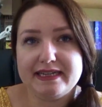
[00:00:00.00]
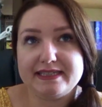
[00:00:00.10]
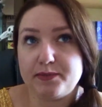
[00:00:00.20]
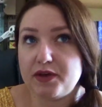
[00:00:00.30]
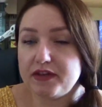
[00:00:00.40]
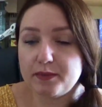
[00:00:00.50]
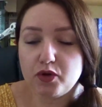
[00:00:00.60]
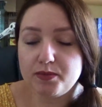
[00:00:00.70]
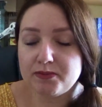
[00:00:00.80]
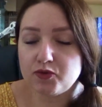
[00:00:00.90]
Ça m'a fait un peu
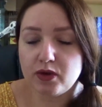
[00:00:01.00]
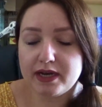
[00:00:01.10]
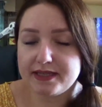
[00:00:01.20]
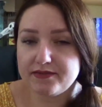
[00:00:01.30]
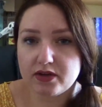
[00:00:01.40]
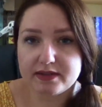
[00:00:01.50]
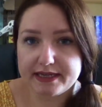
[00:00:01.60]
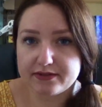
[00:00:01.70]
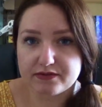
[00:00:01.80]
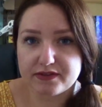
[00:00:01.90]
le même coup à la
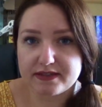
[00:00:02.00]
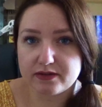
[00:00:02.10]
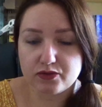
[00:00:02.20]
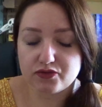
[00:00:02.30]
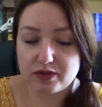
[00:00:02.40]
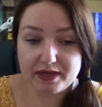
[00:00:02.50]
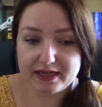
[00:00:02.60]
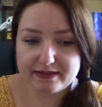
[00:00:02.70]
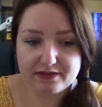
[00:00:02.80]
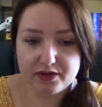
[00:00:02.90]
Nevernight en fait. Hein. Le tome
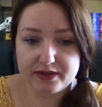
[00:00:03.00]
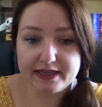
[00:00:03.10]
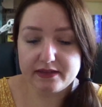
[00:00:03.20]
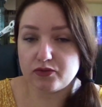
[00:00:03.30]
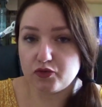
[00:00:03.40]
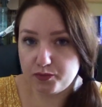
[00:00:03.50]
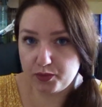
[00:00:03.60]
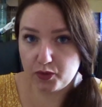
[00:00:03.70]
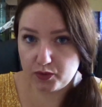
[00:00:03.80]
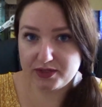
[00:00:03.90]
1 de Nevernight, le
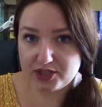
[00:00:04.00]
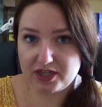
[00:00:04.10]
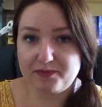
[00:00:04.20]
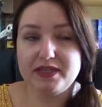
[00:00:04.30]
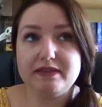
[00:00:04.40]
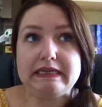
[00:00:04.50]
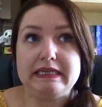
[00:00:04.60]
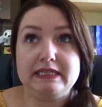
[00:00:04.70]
premier chapitre,